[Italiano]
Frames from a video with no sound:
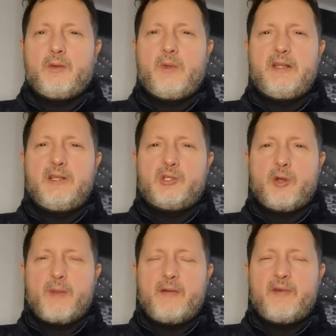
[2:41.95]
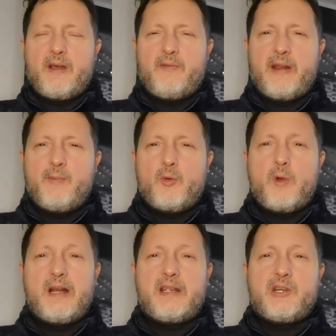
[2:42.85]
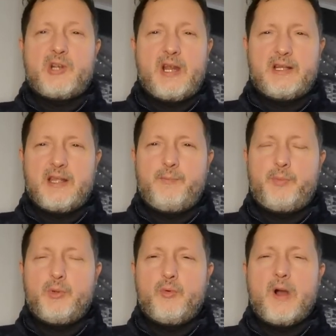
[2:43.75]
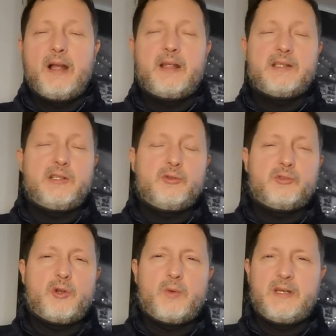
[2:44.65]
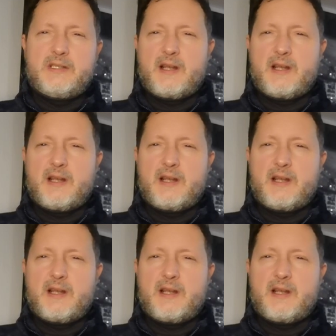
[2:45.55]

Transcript: Quindi insomma avremo qualche scelta in più anche se non so quali